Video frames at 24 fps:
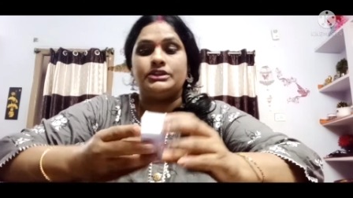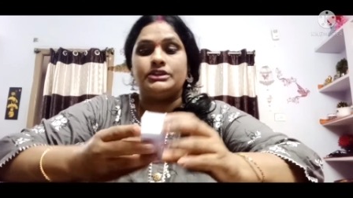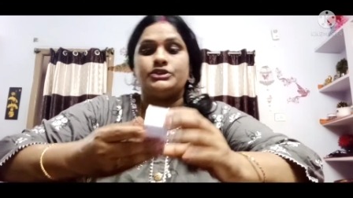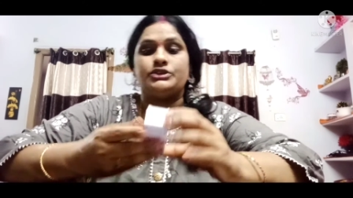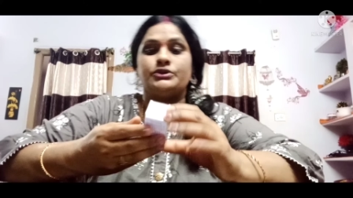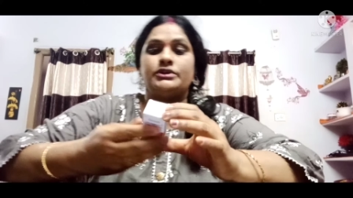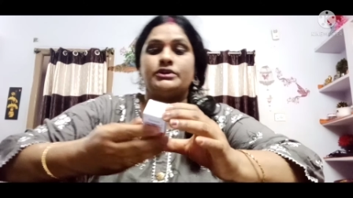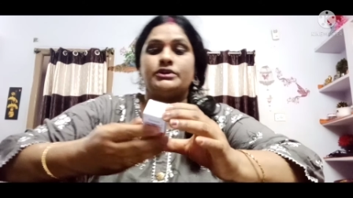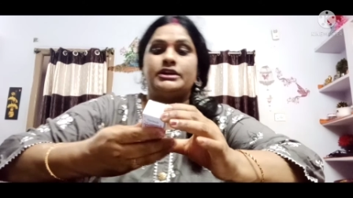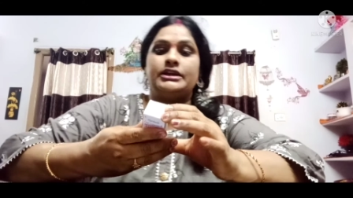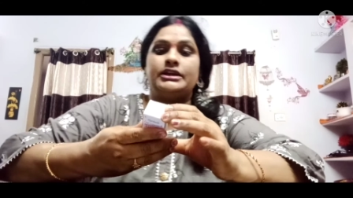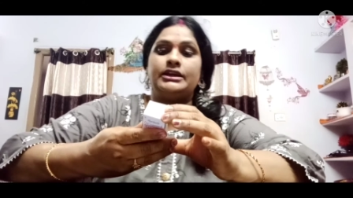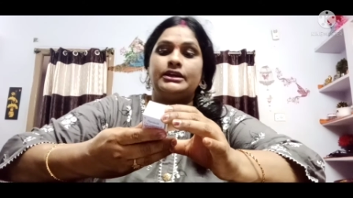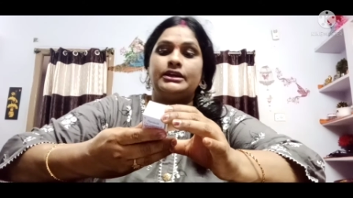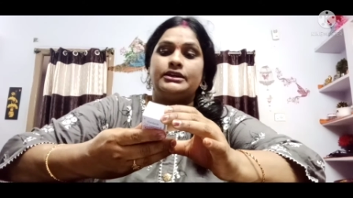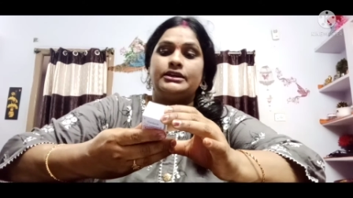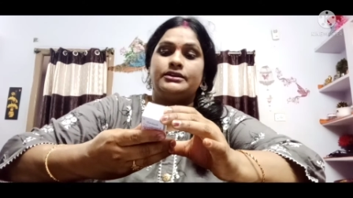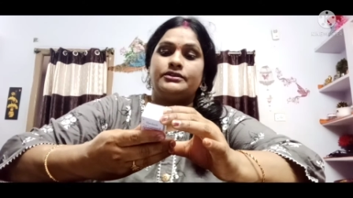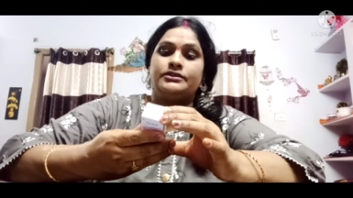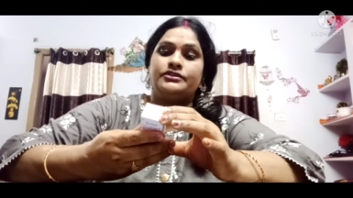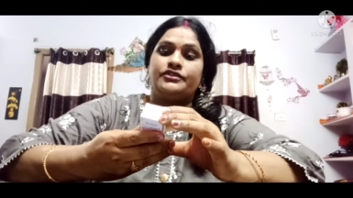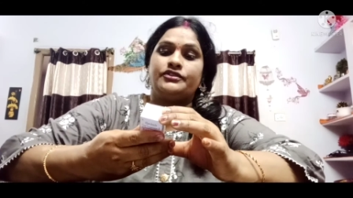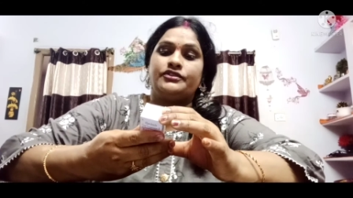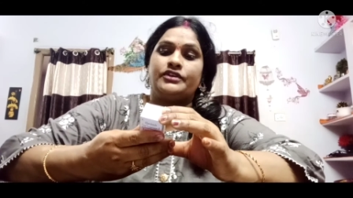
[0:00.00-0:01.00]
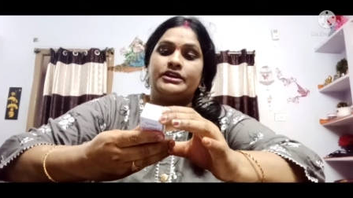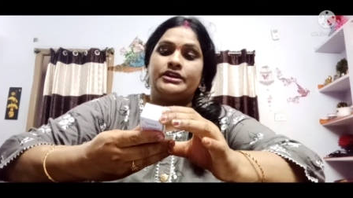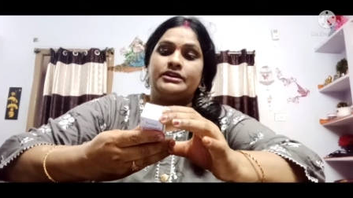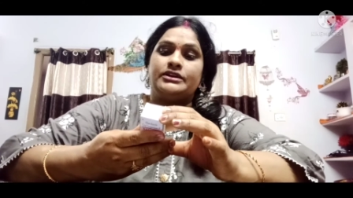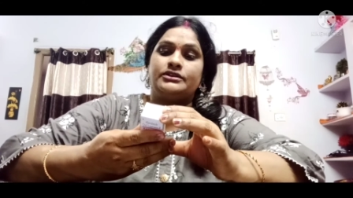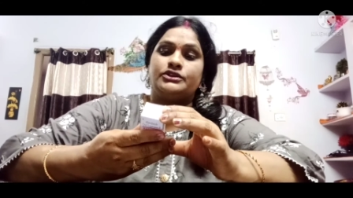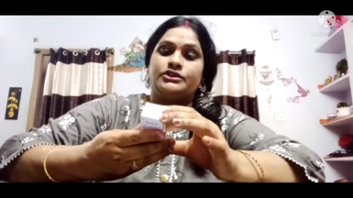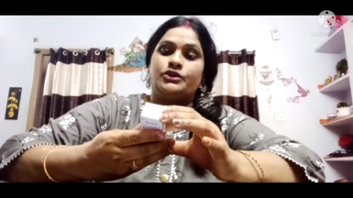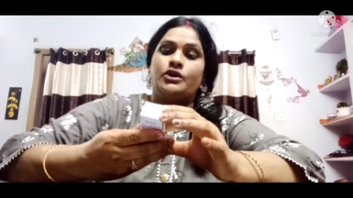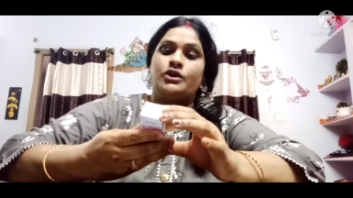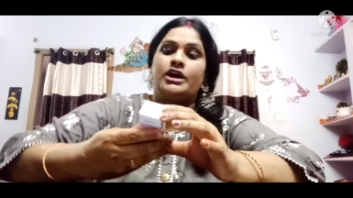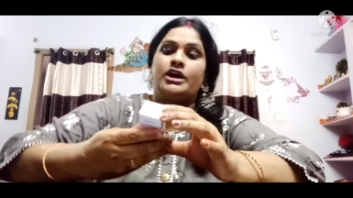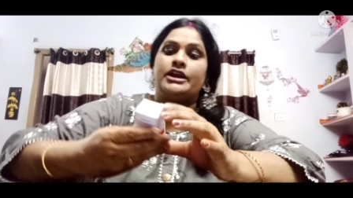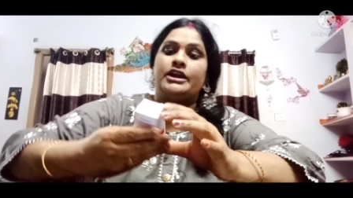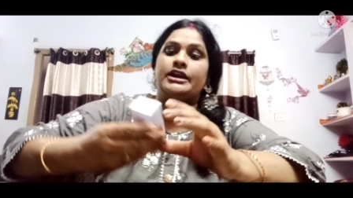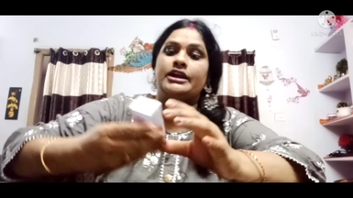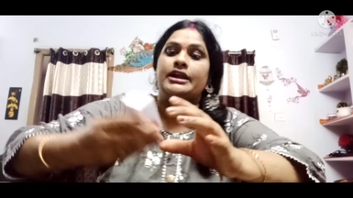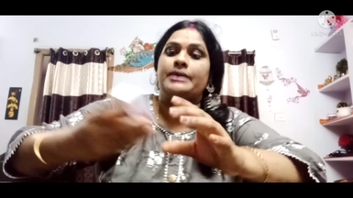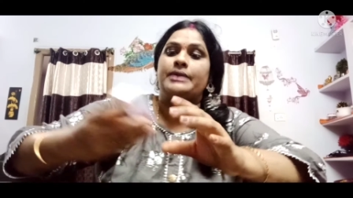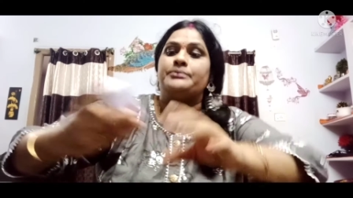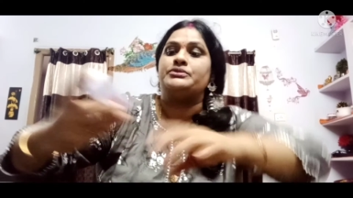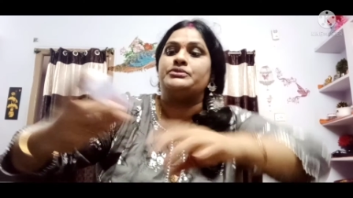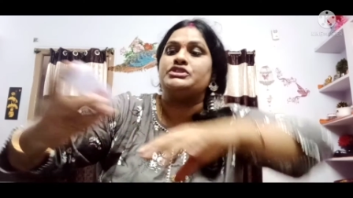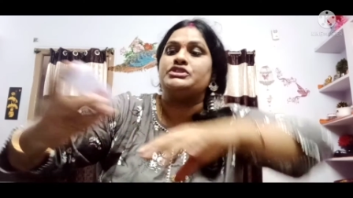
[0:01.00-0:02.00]
చూడండి ట్వంటీ టూ హండ్రెడ్
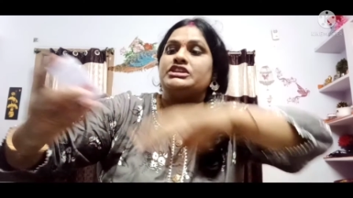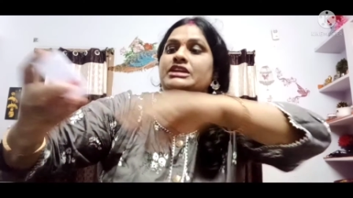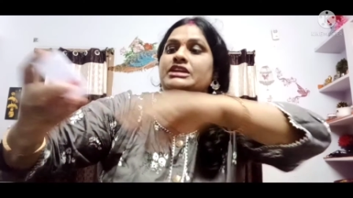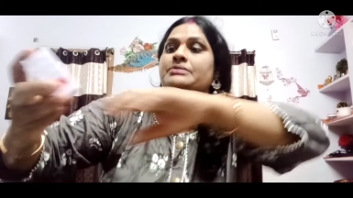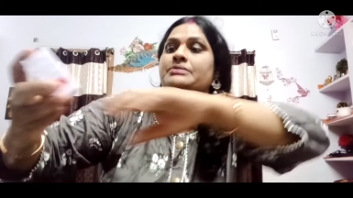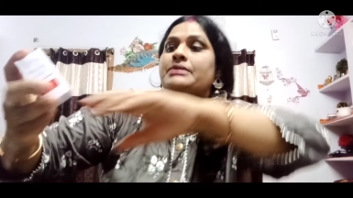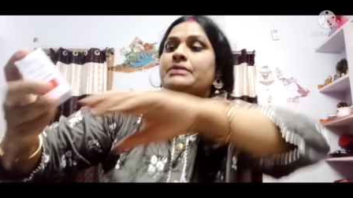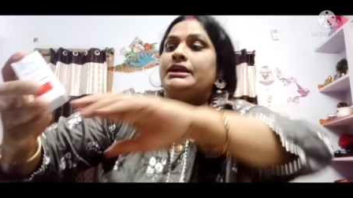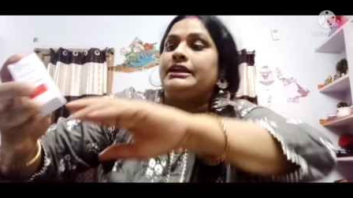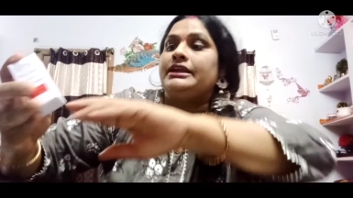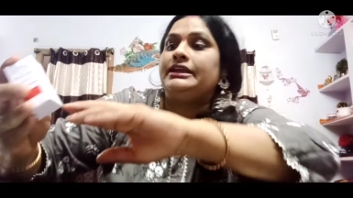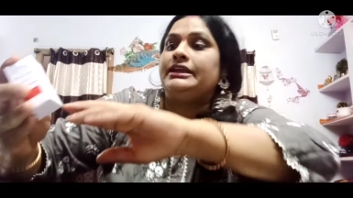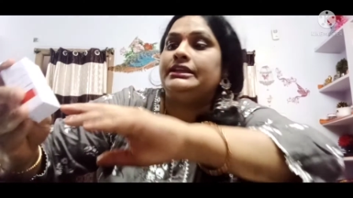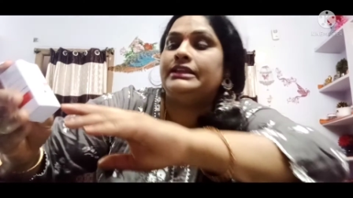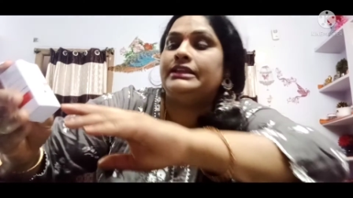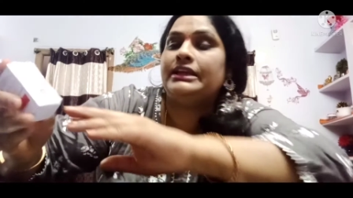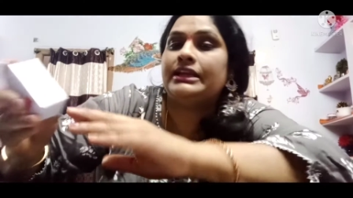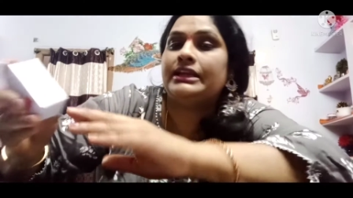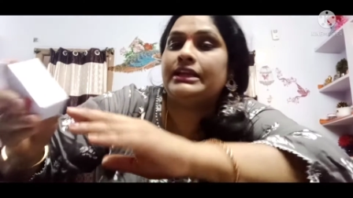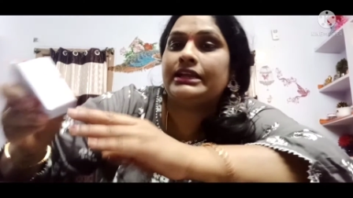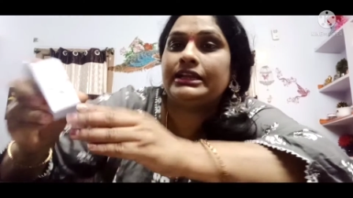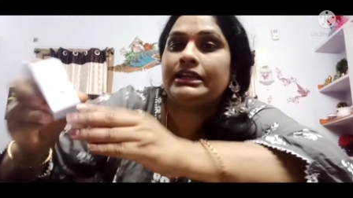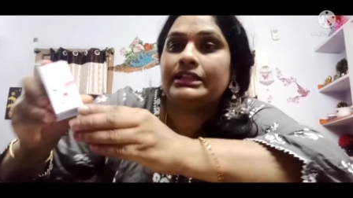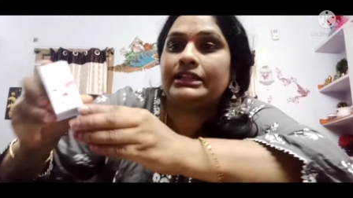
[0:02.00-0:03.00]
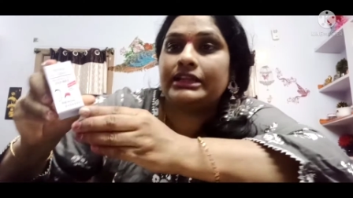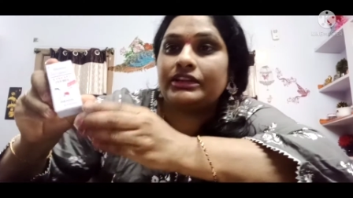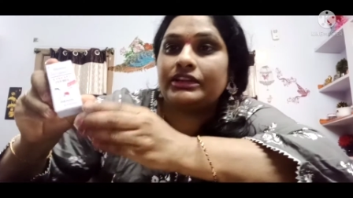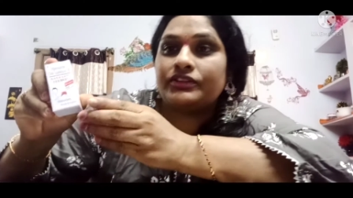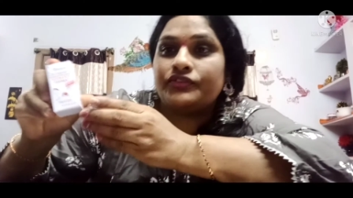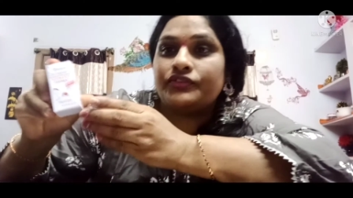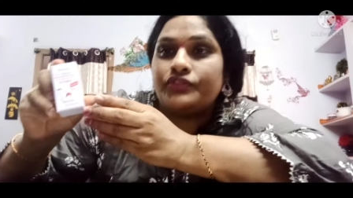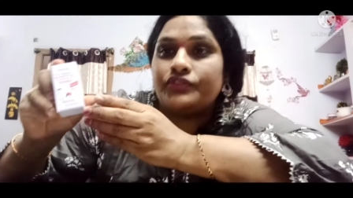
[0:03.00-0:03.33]
ఎంజీ అనమాట ఇది ఇది